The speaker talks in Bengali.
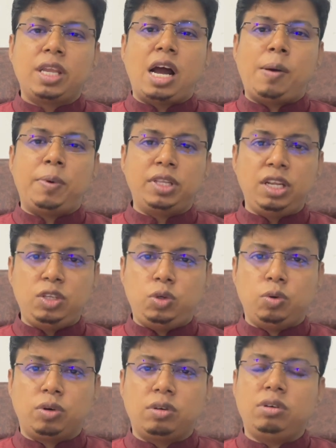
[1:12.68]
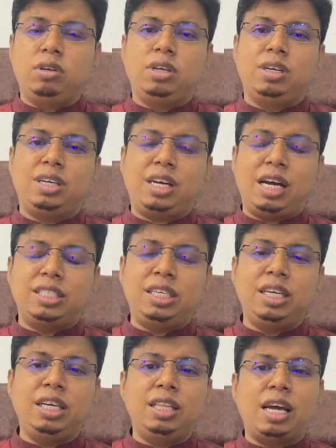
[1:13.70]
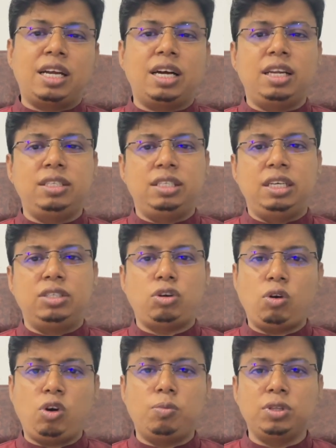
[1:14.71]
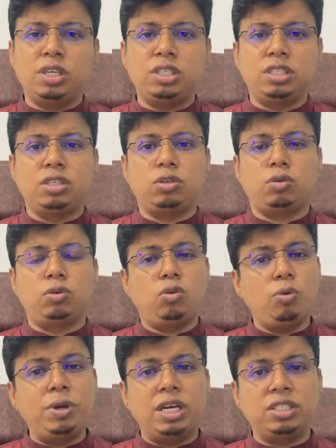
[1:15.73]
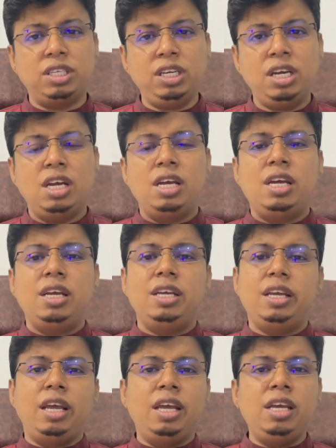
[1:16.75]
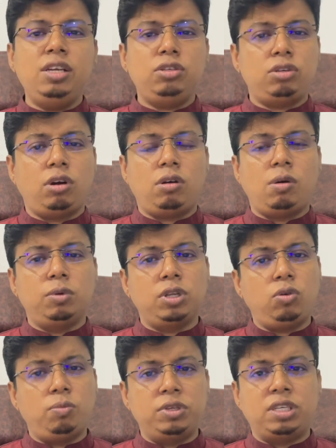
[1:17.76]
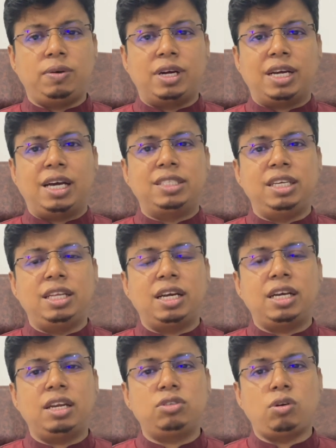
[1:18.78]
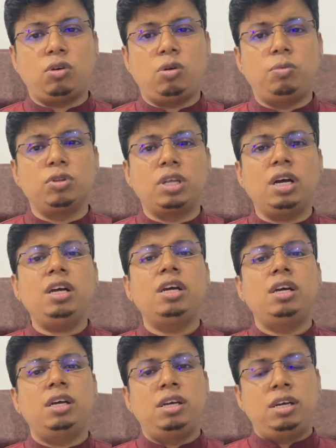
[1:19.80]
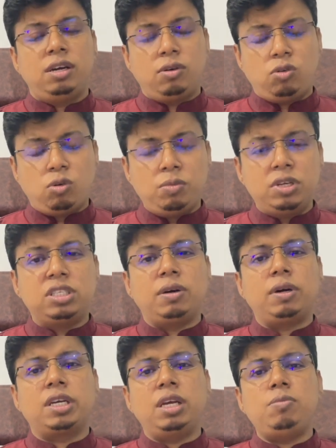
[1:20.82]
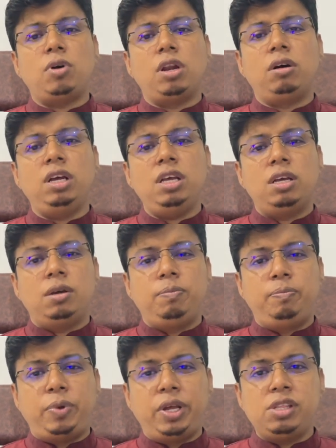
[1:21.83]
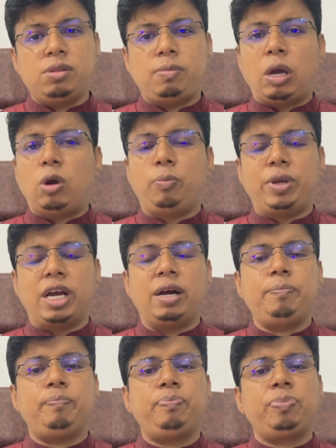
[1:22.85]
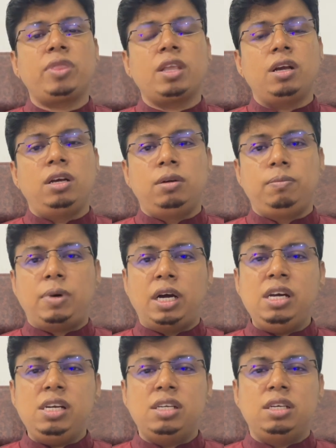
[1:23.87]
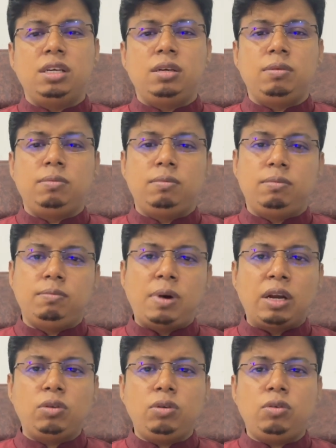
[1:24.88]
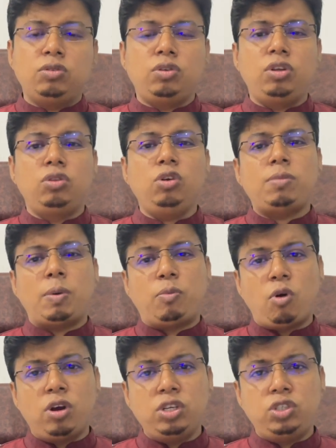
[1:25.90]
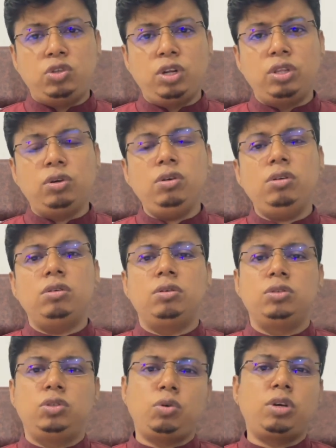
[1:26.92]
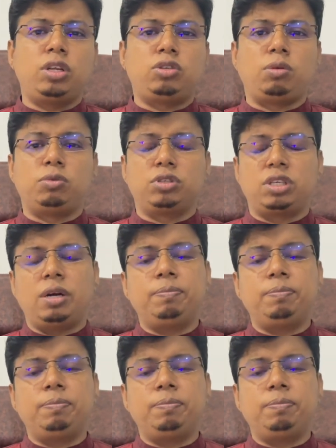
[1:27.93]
আমাদের চোখ কাছে দেখার যে সক্ষমতা সেটা যখন কমে আসে এই সক্ষমতা কমে যাওয়া কাছে দেখার সক্ষমতা কমে যাওয়াকেই বলা হয় প্রেস বায়োপিয়া বা বার্ধক্যজনিত বা বয়সজনিত চোখের সমস্যা